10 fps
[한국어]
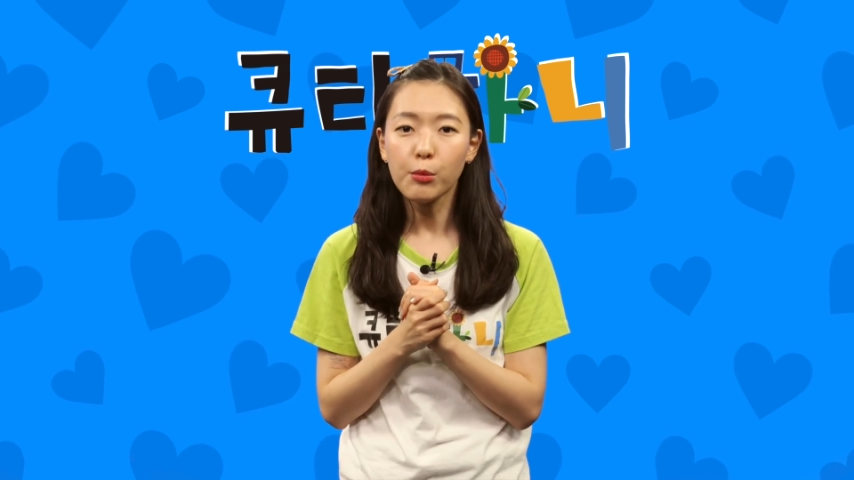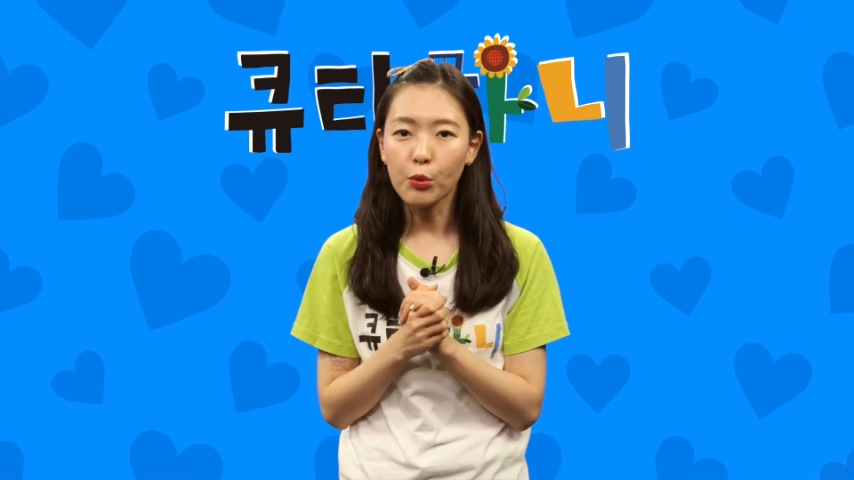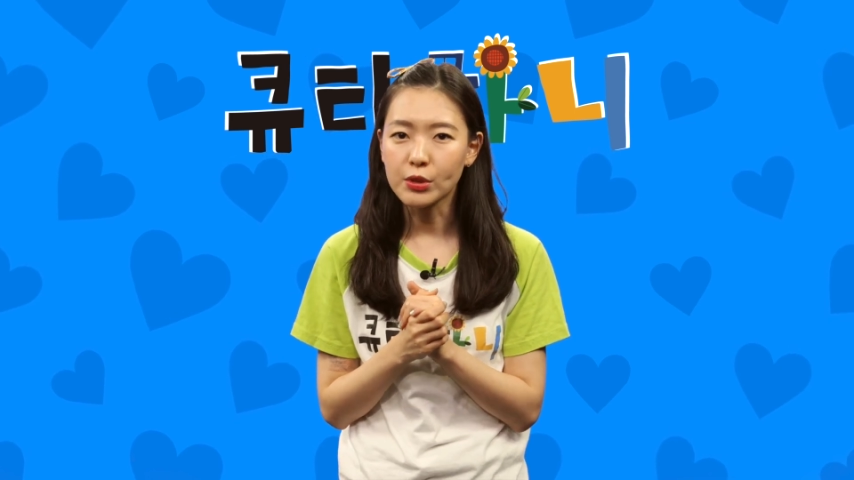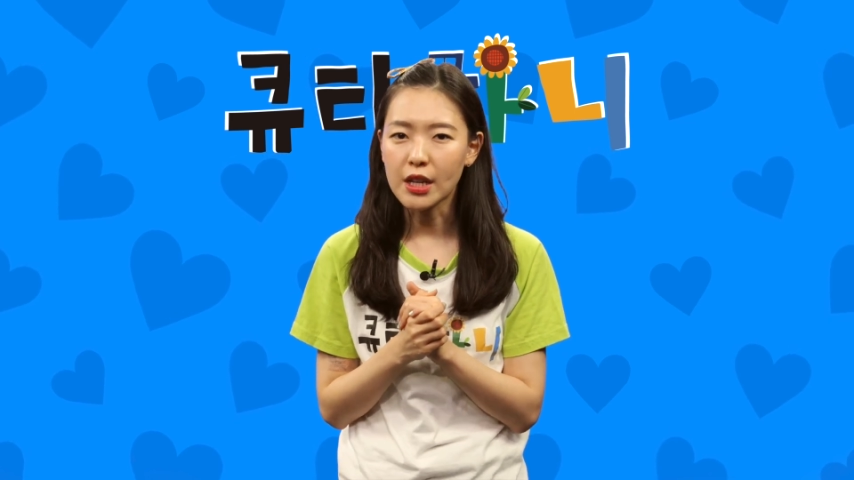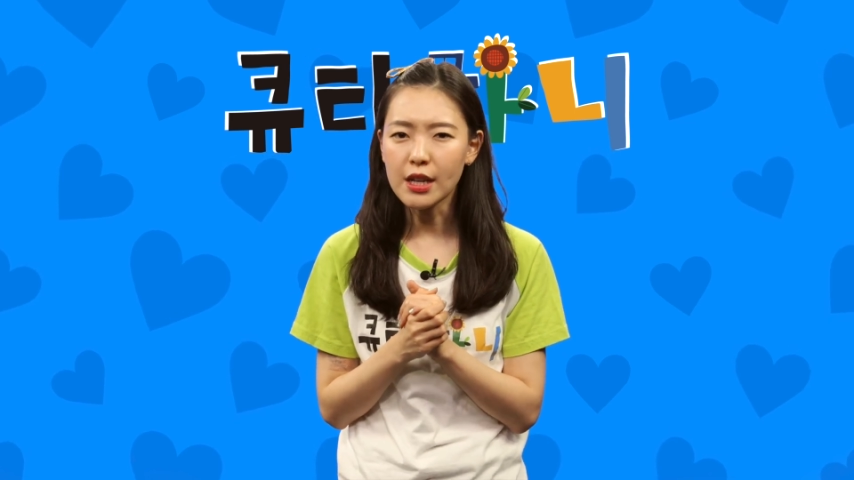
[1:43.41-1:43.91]

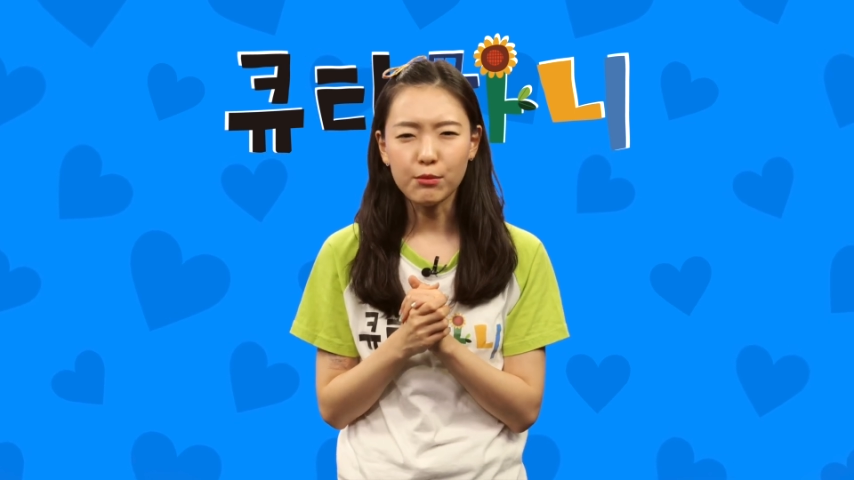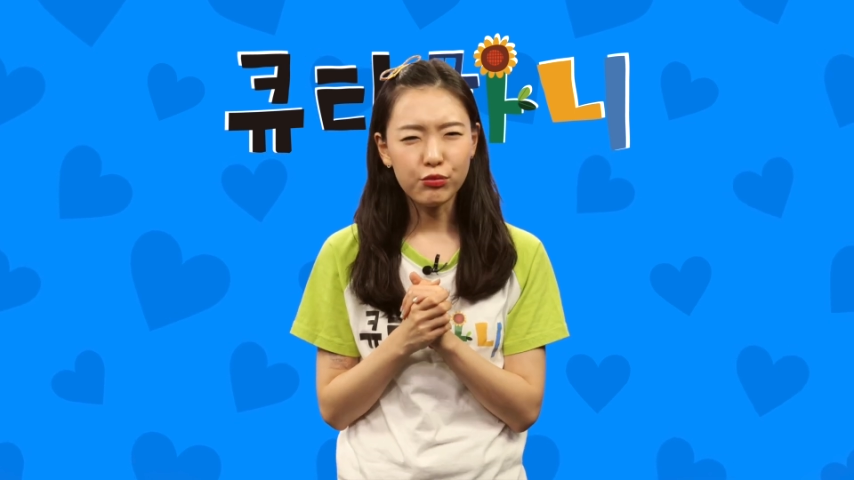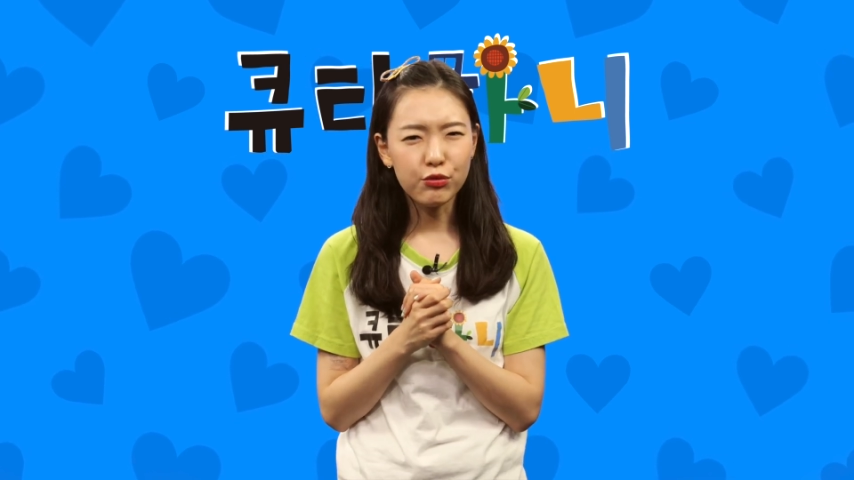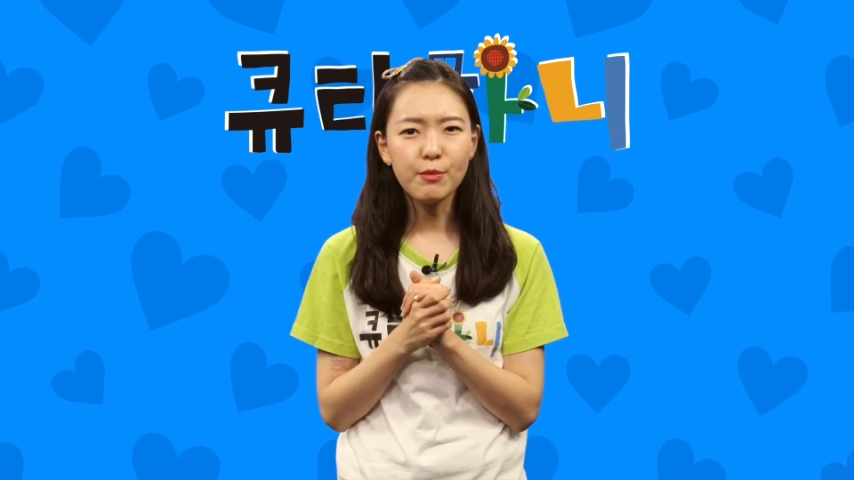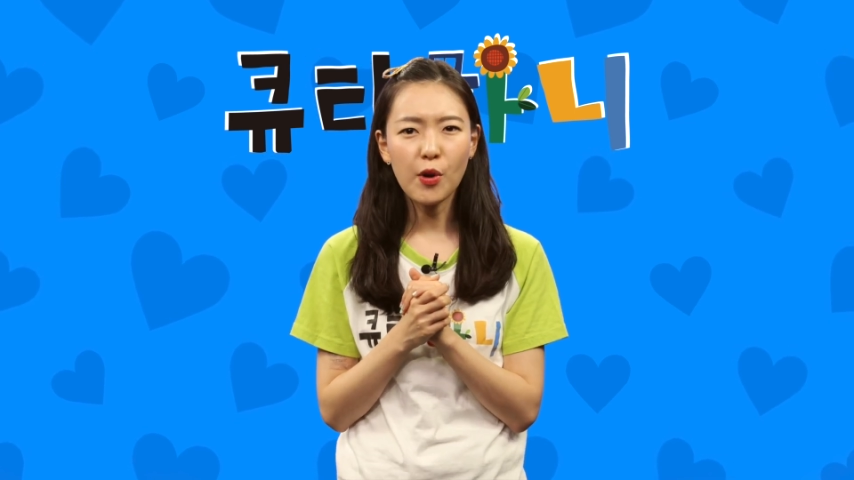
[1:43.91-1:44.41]
모세는
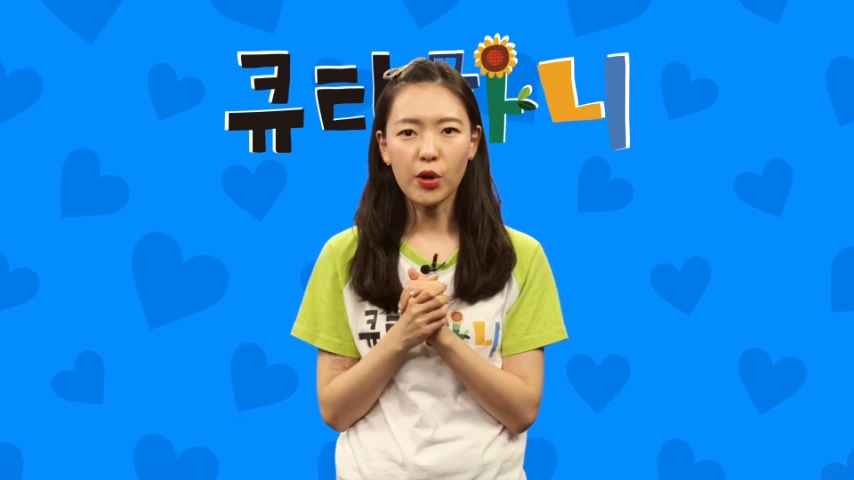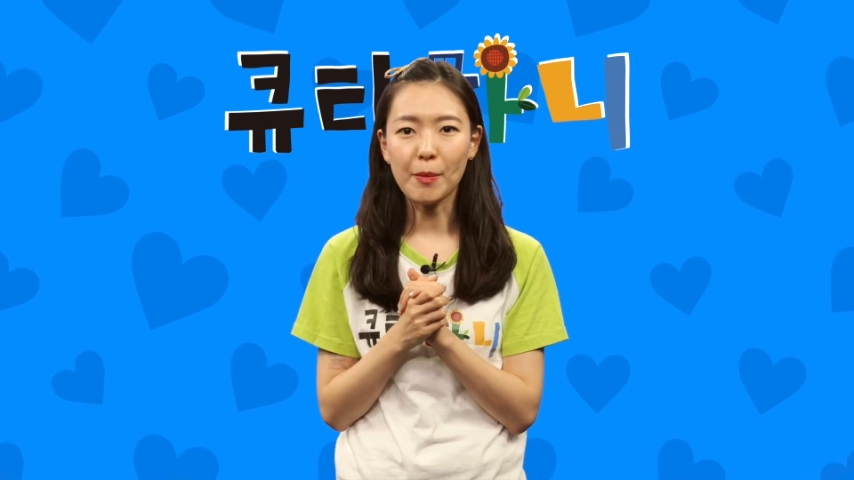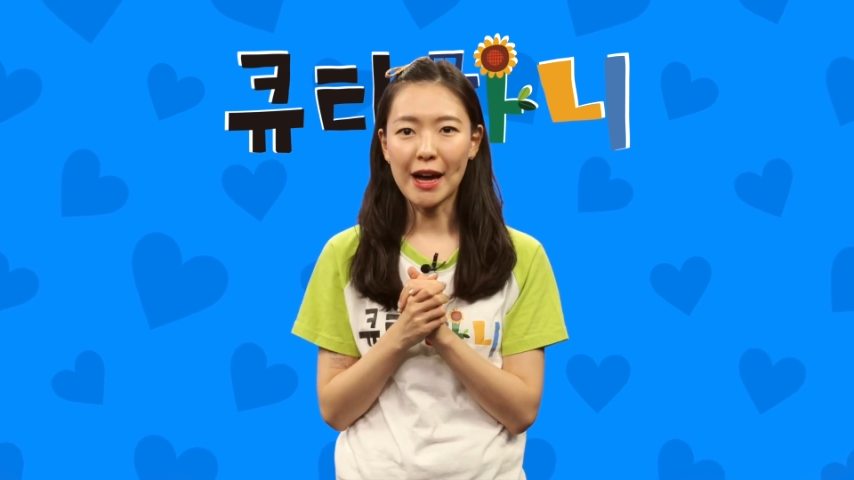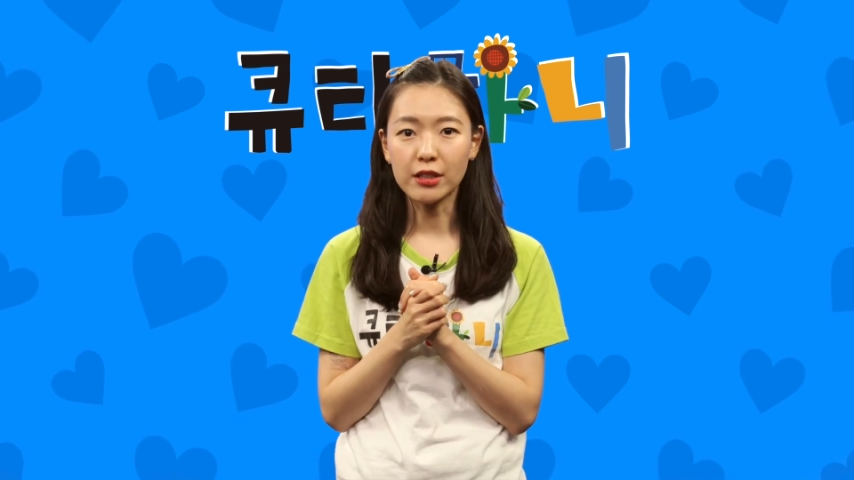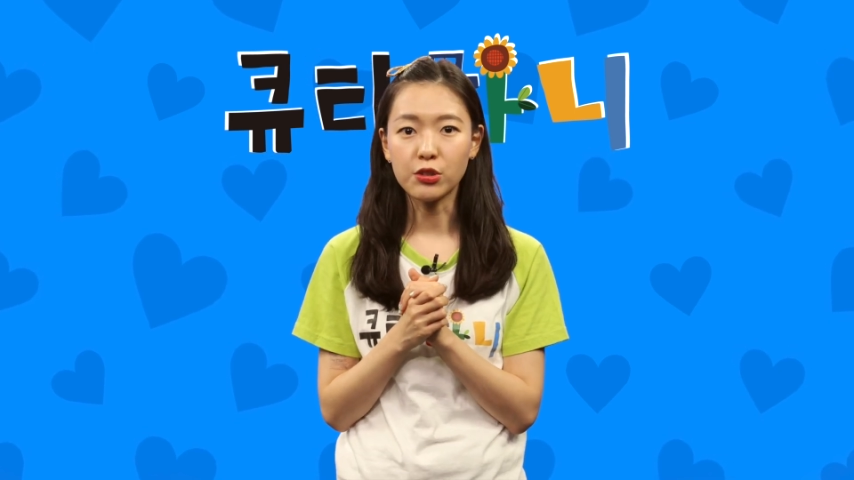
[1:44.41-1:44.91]
분명히
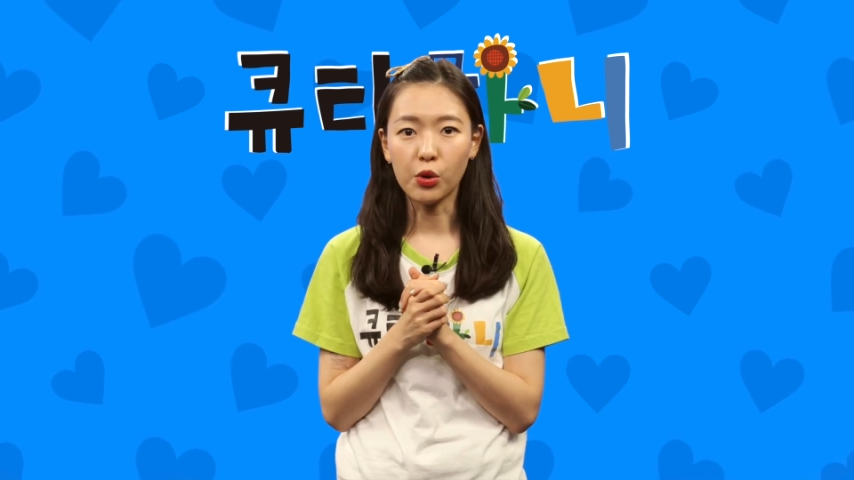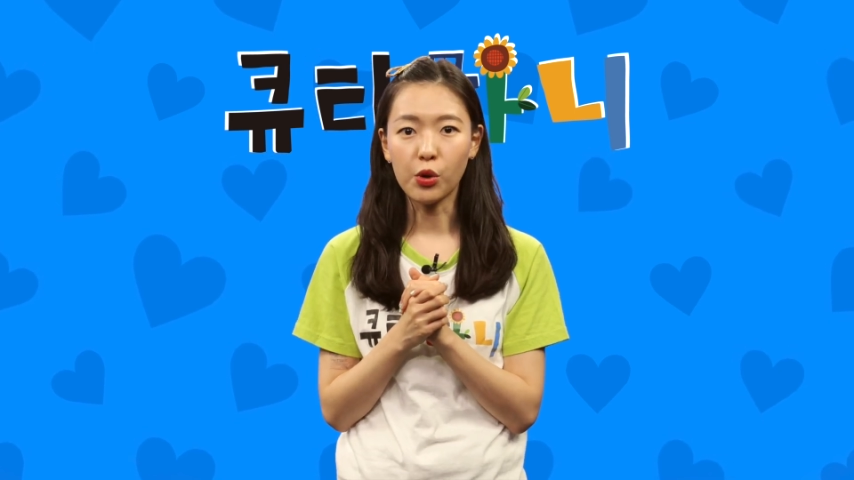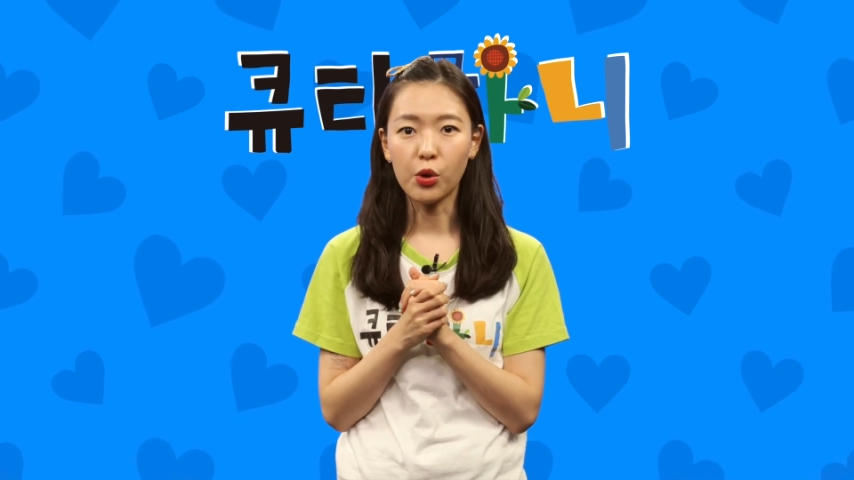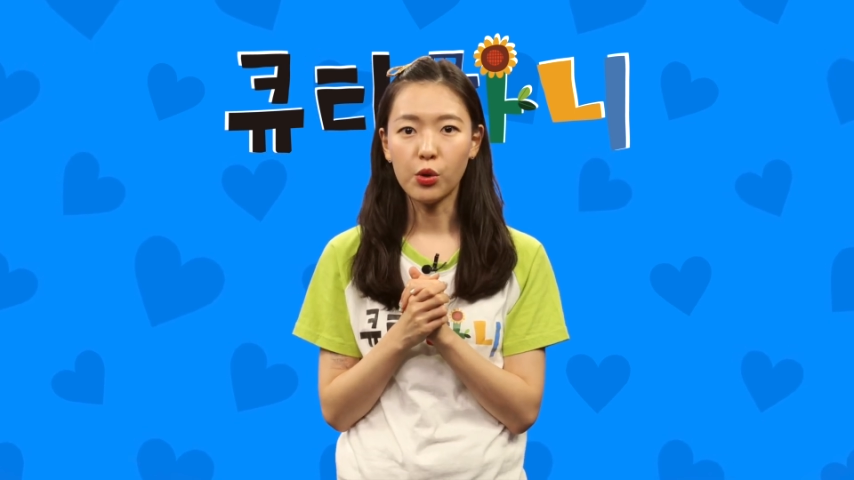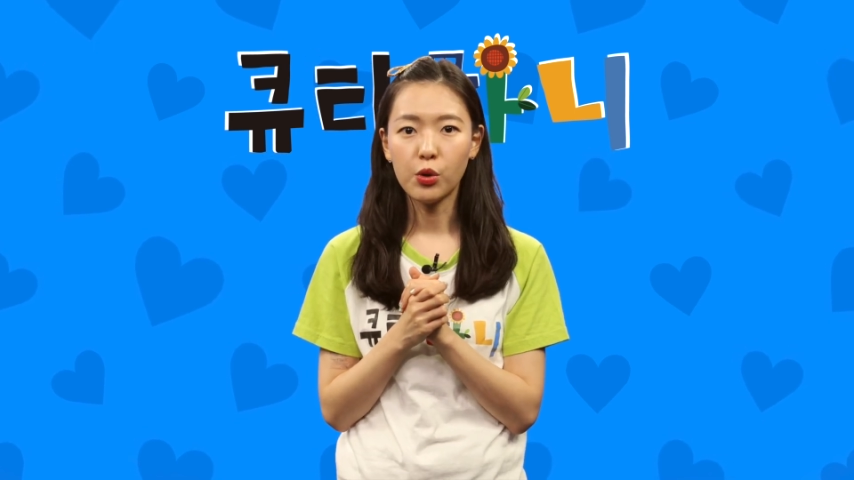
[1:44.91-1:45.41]

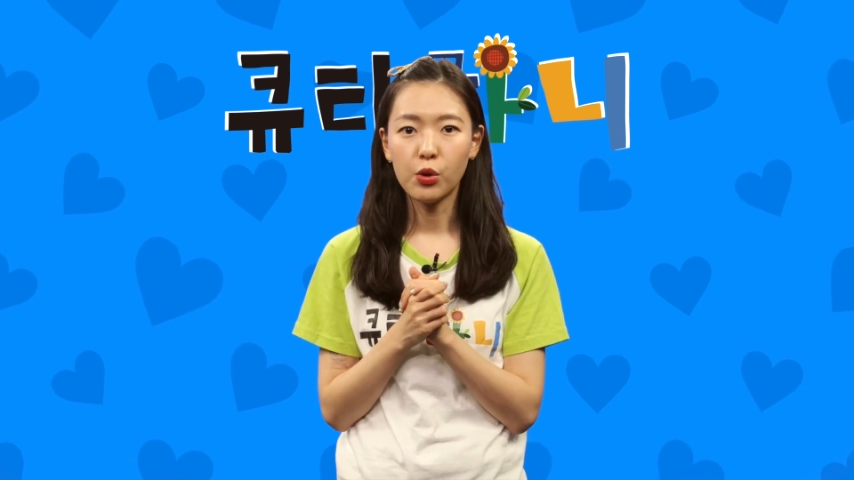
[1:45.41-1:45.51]
말했어요.